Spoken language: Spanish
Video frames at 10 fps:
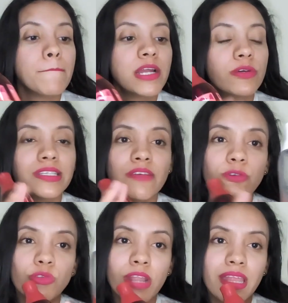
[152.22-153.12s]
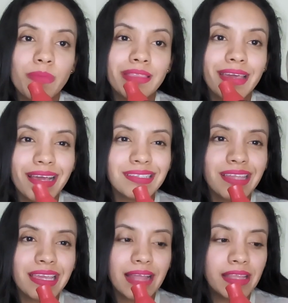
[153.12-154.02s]
Pero desafortunadamente
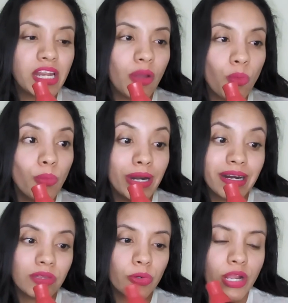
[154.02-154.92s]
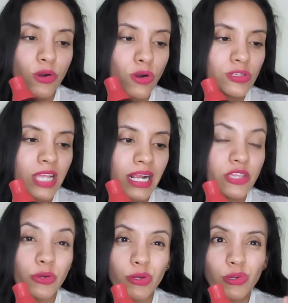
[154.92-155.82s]
este ya tiene un buen rato que no lo
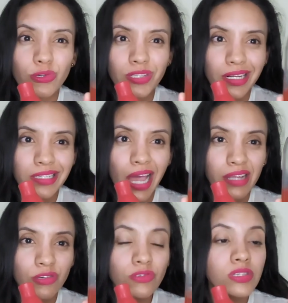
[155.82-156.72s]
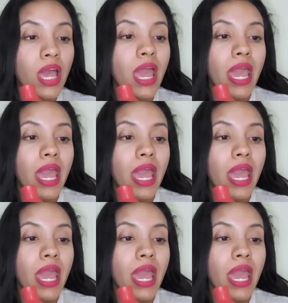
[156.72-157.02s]
sacan, yo creo que unos tres años,